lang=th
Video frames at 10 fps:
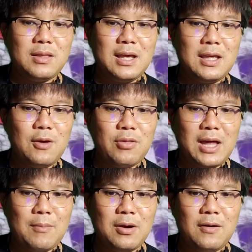ใน คิว
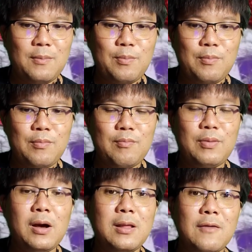สาม ก็
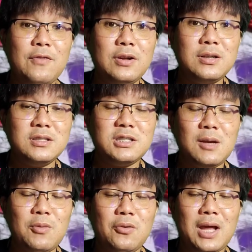เพื่อจะฟื้นคืนชี
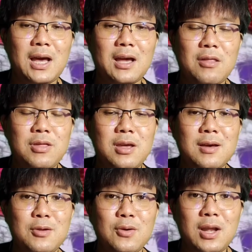พ Luna Classic
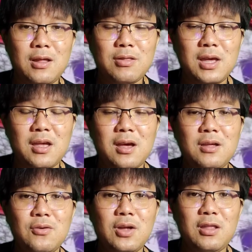กับ ยู เอส ดี ซี
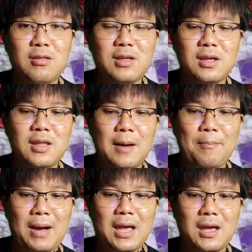ยู เอส ดี ซี จะ
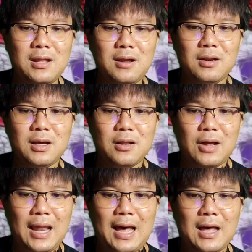ไปให้ถึงหนึ่งด
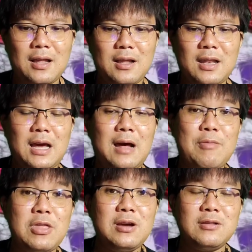อลลาร์นะครับ
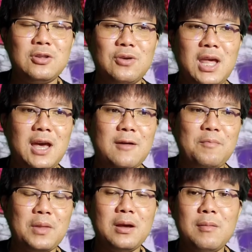ซึ่งตรงเนี้ย
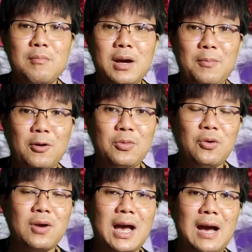เมื่อผม
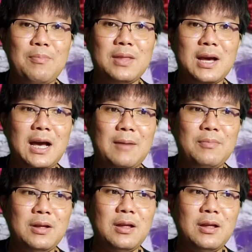ดูกราฟนะครับ